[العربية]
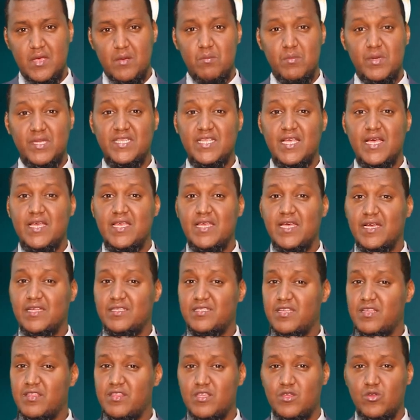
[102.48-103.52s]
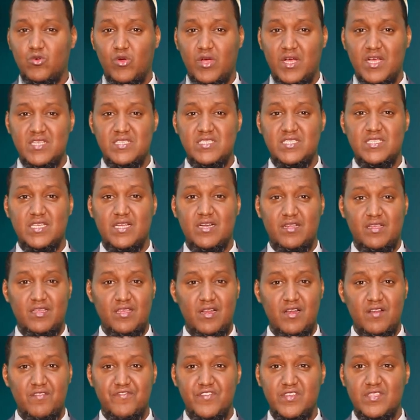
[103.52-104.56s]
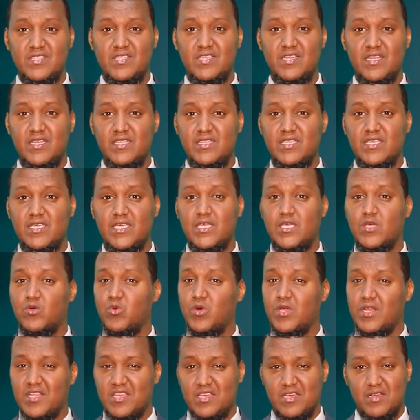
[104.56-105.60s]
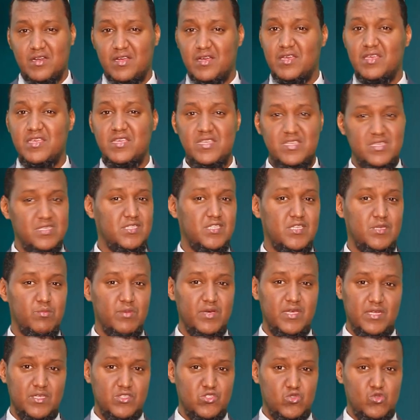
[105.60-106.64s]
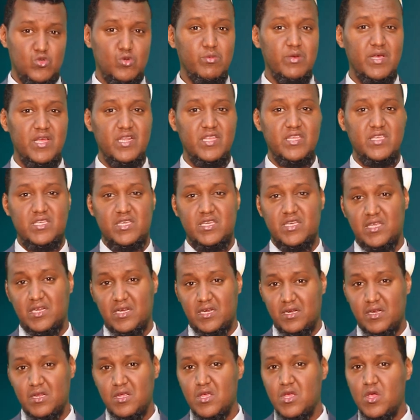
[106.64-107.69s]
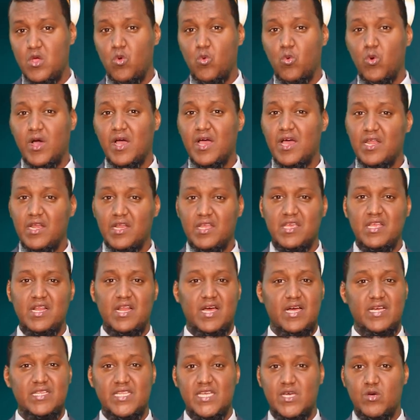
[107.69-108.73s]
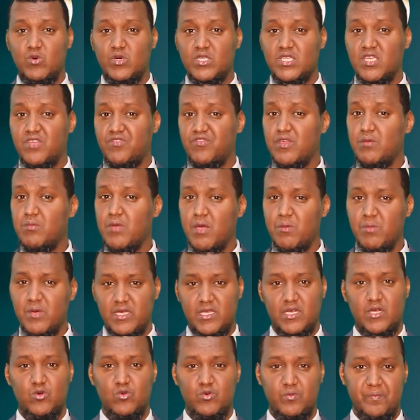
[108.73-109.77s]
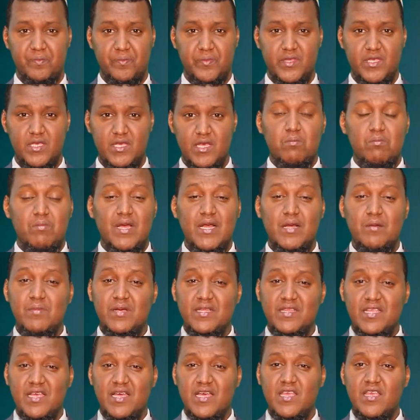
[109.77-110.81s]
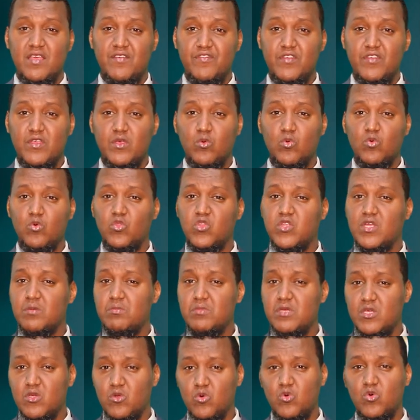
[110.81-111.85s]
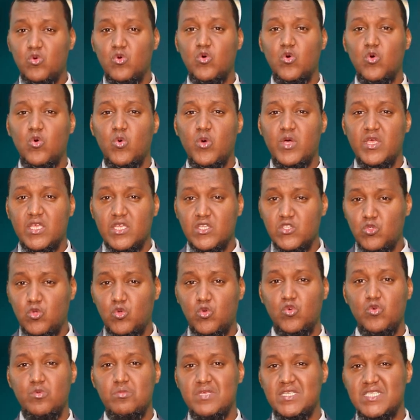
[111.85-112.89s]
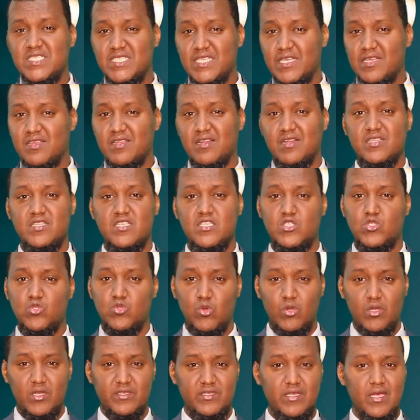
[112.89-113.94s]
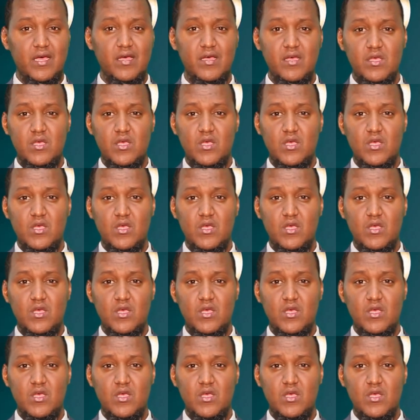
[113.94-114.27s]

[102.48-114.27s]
متى يعتذر عن زرع الفتنة والكراهية بين الصوماليين وخلق العداوة فيما بينهم بل متى يفيق ضميره ويصحو من سكرة السلطة